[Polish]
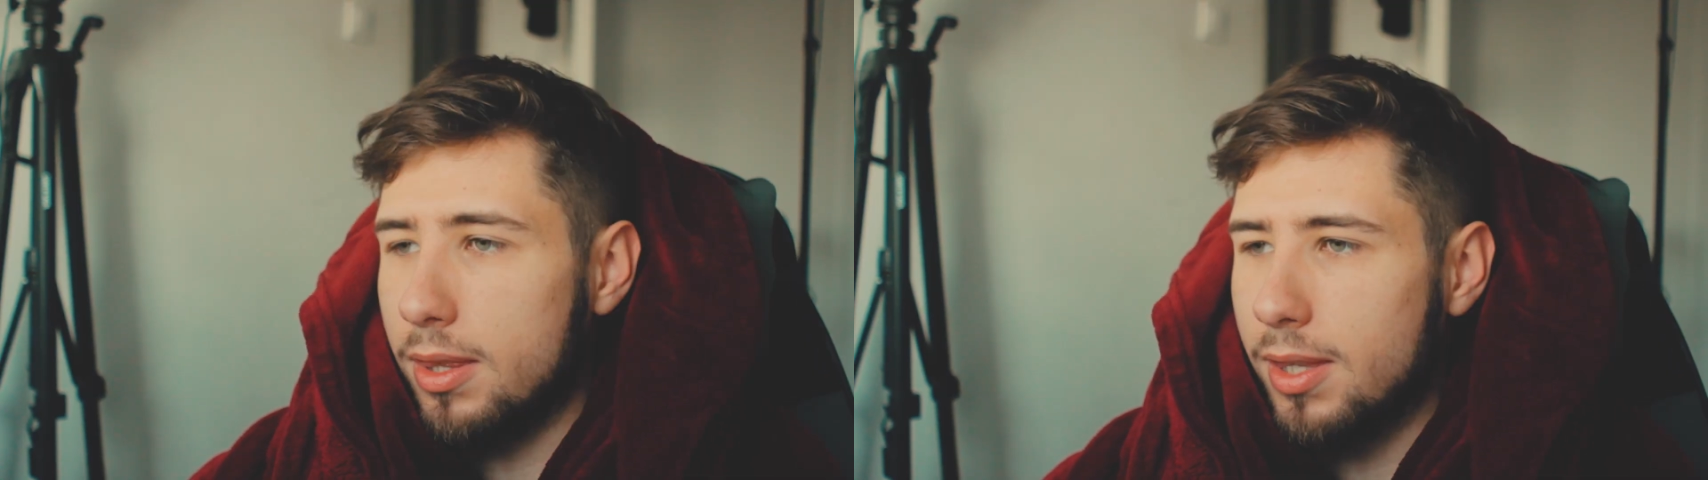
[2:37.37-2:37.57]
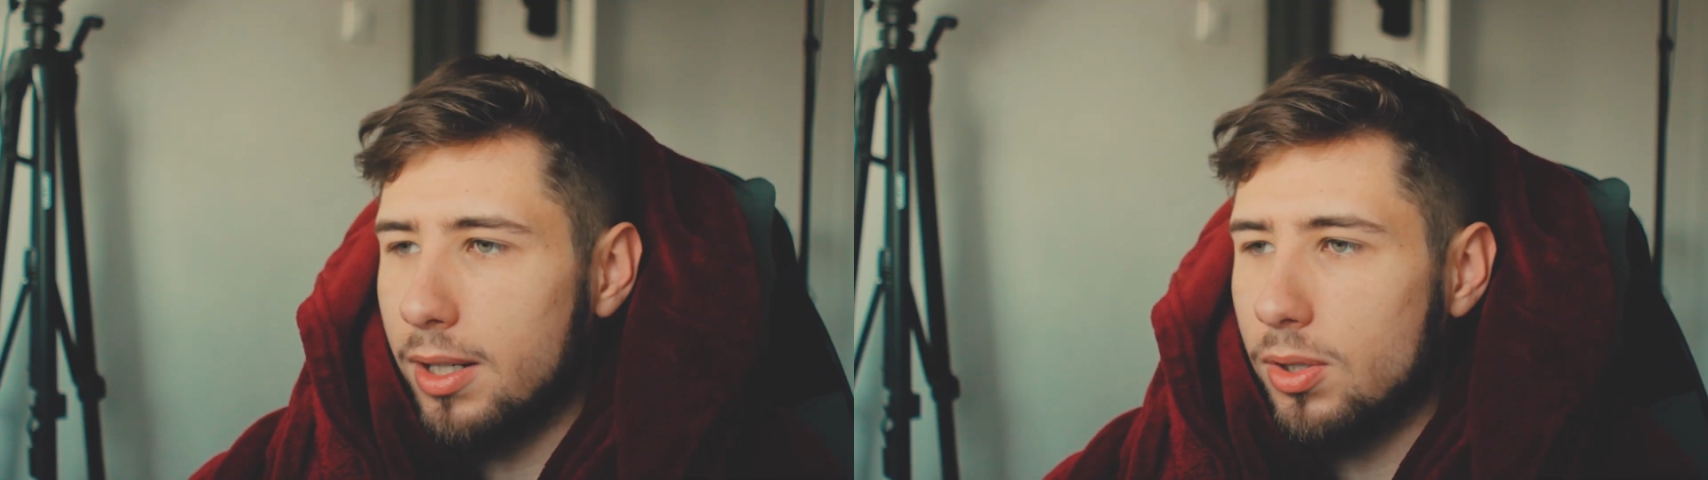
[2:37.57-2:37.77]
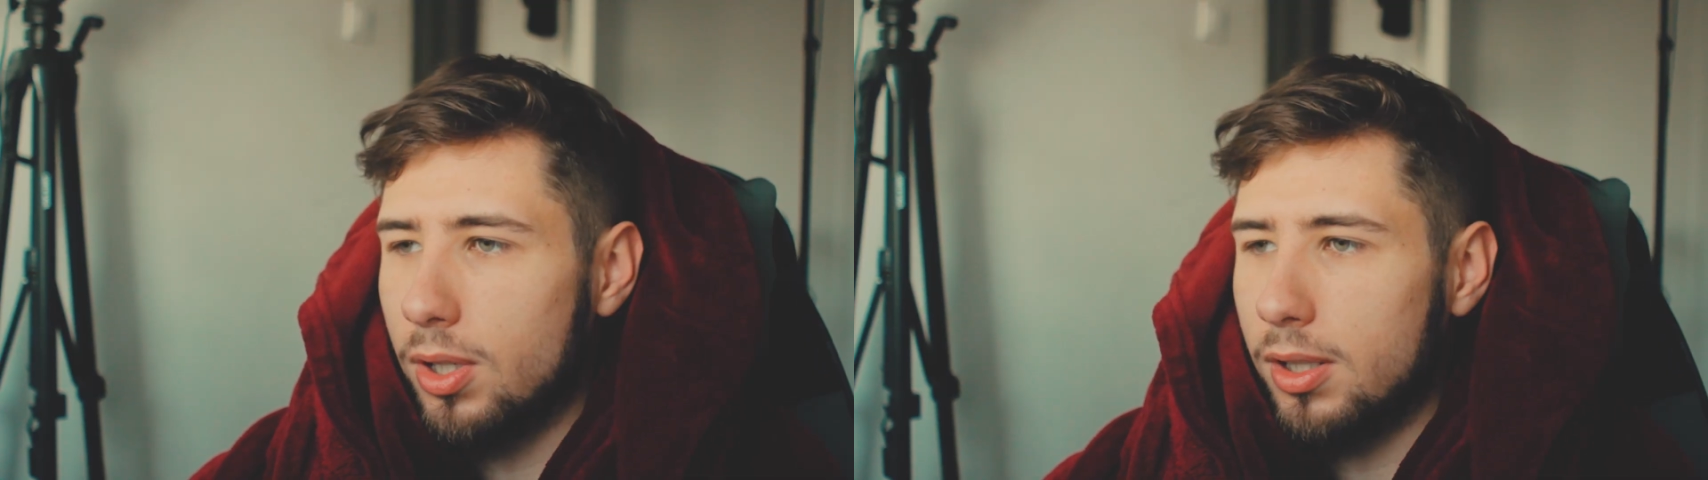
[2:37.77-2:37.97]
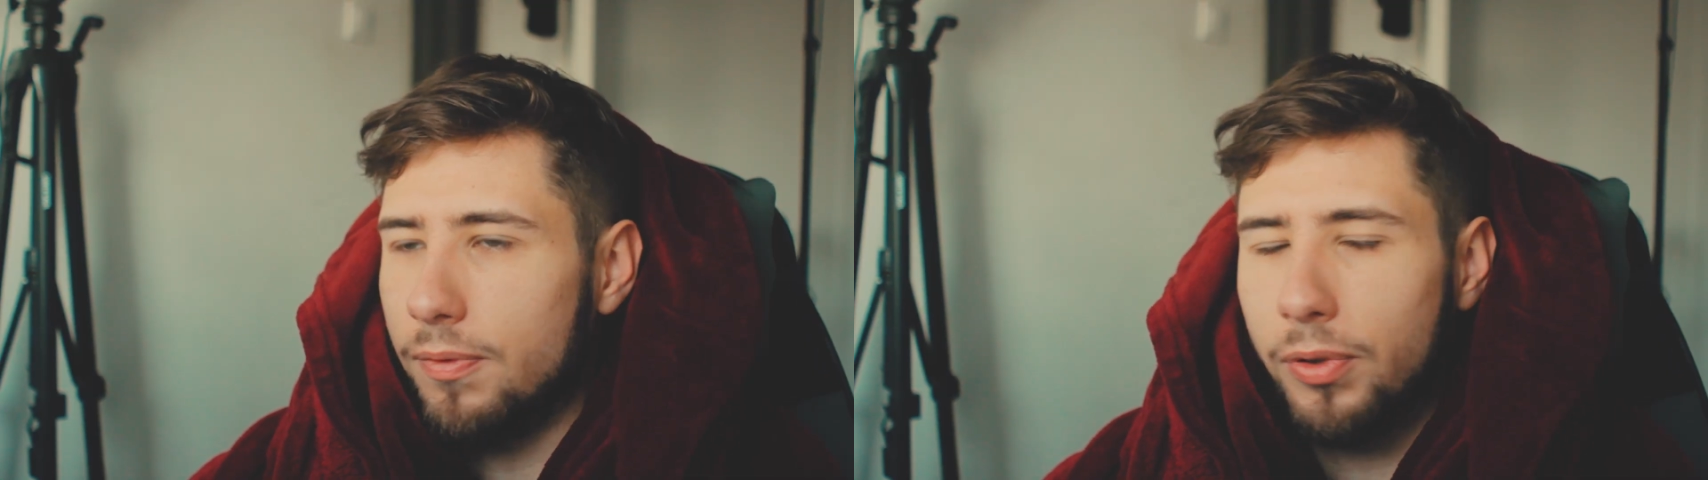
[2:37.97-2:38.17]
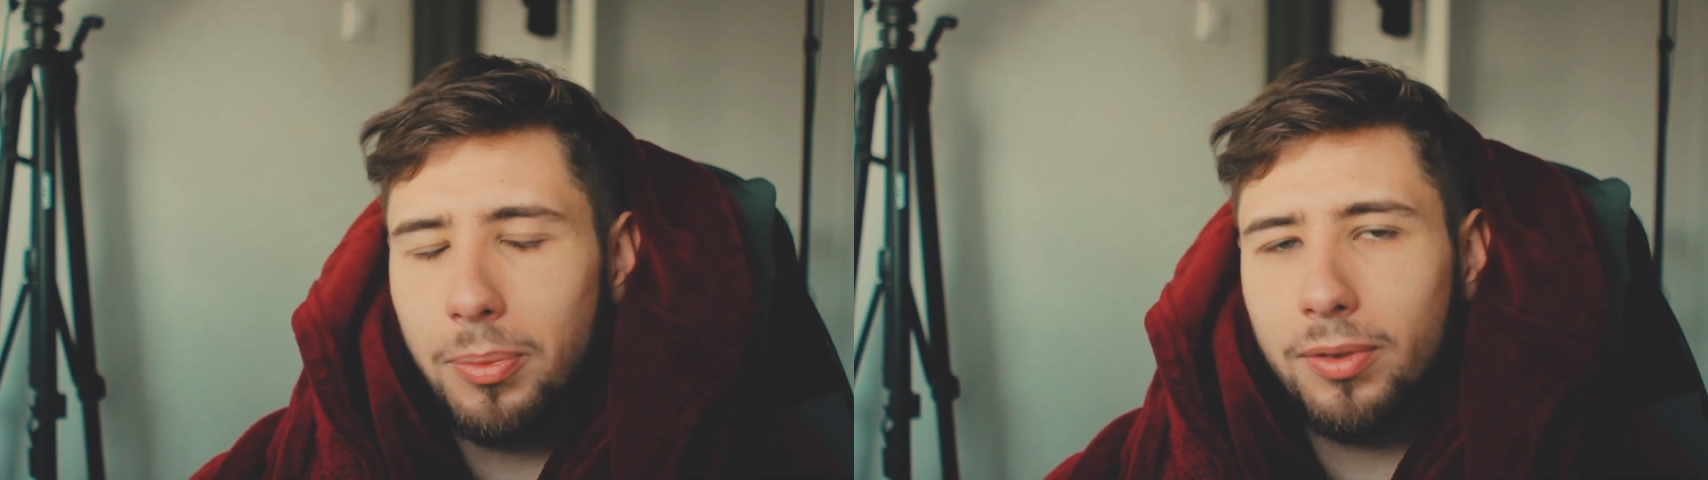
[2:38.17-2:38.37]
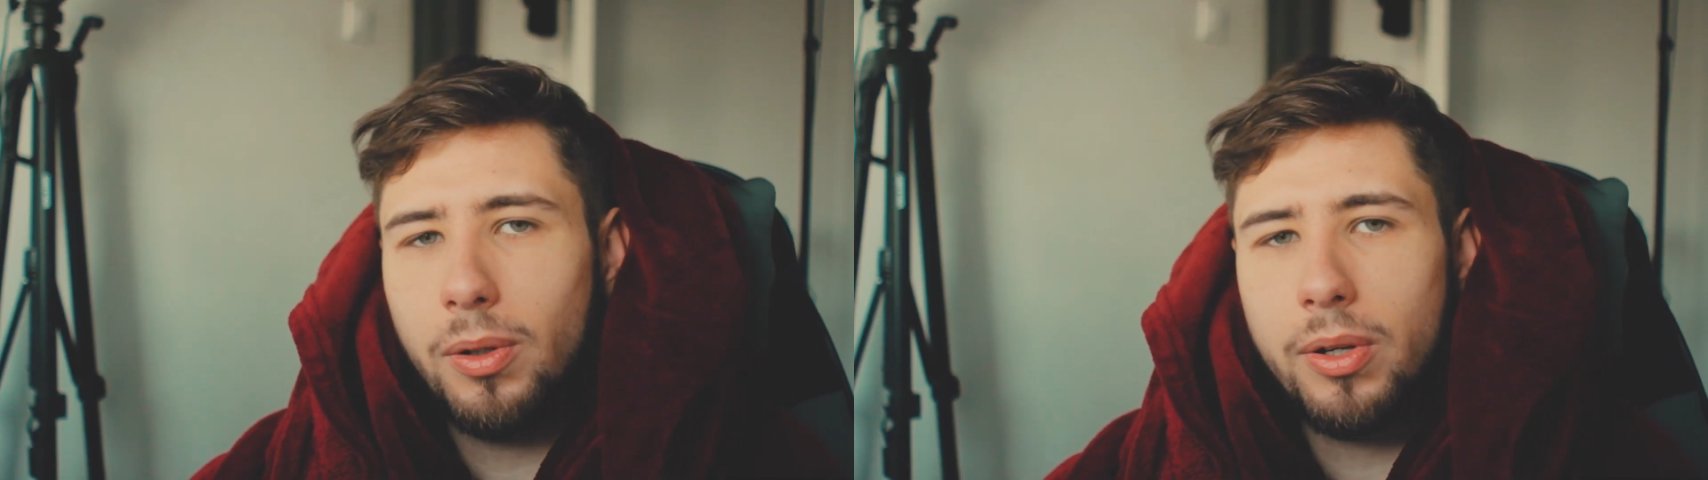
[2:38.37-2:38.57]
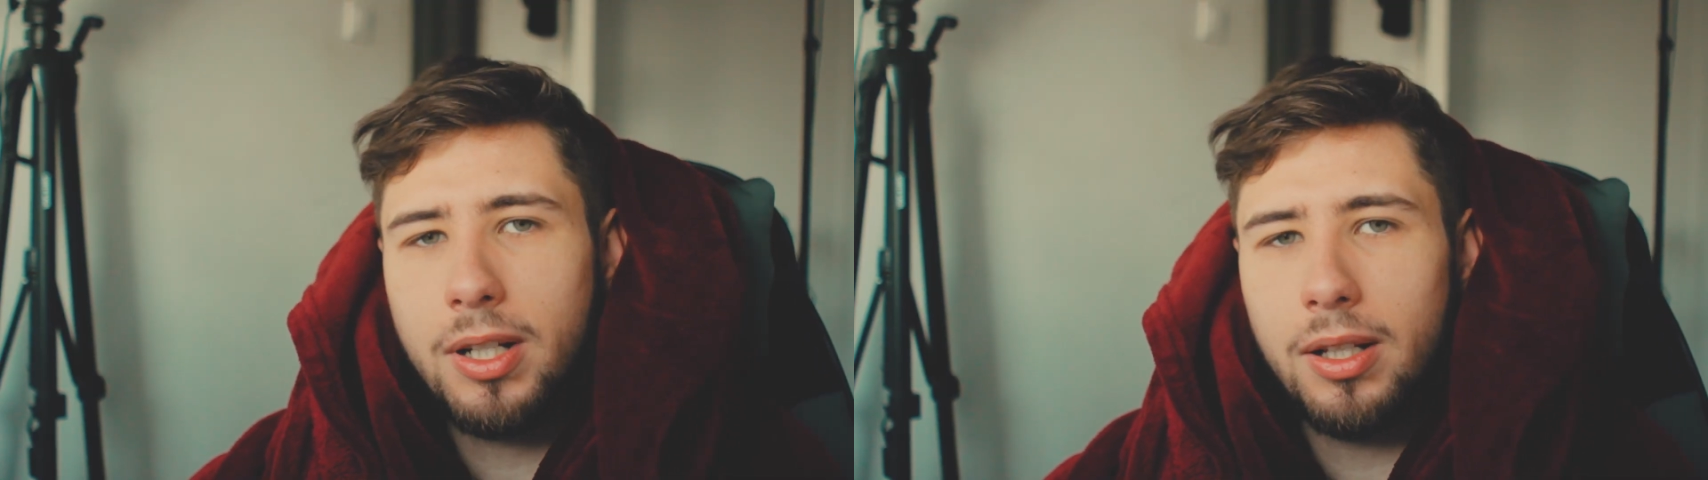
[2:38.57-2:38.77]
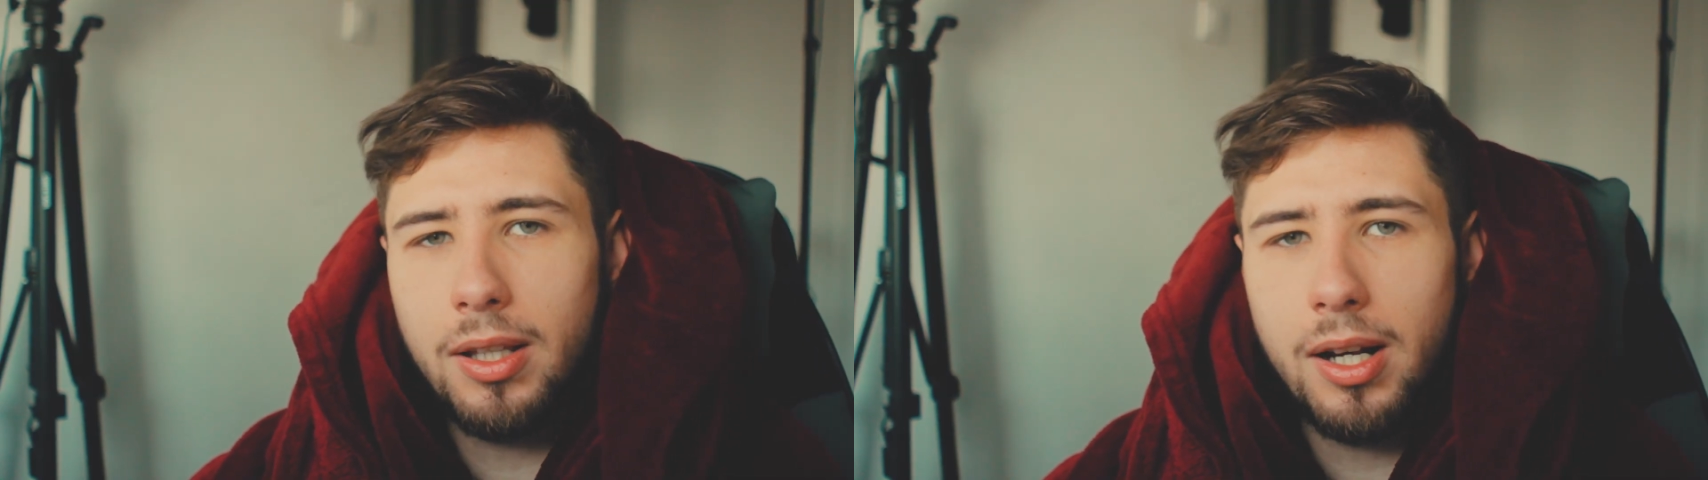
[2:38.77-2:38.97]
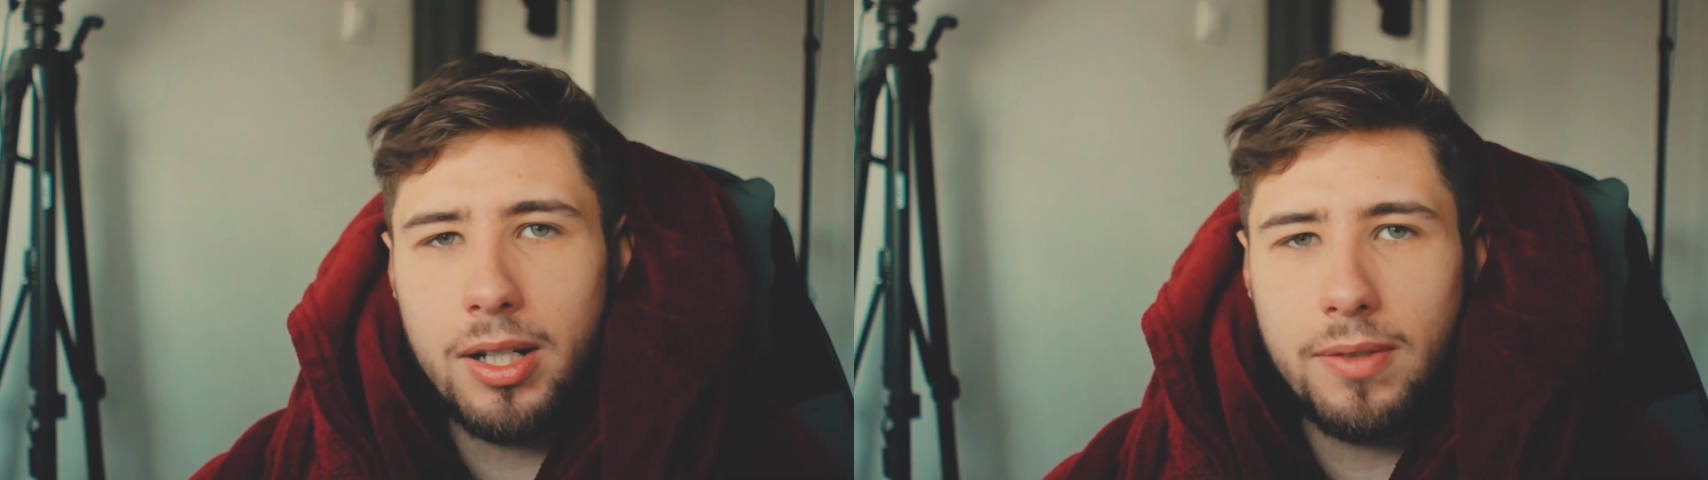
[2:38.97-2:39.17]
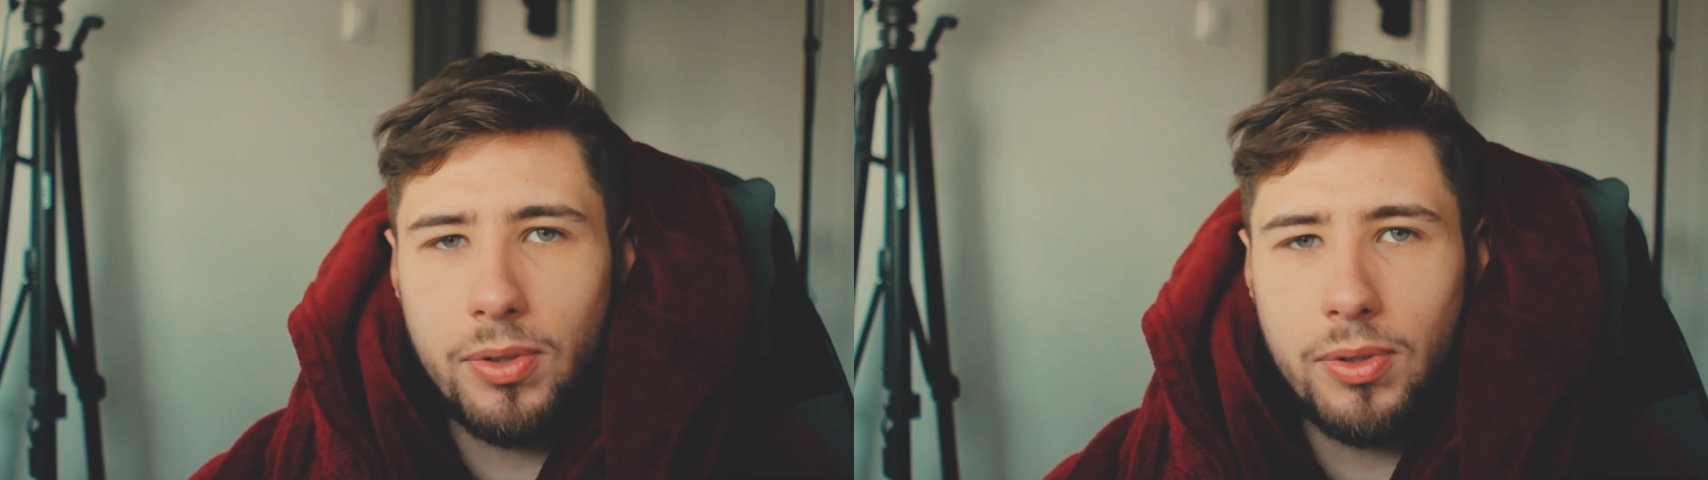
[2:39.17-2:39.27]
A także informował o skandalach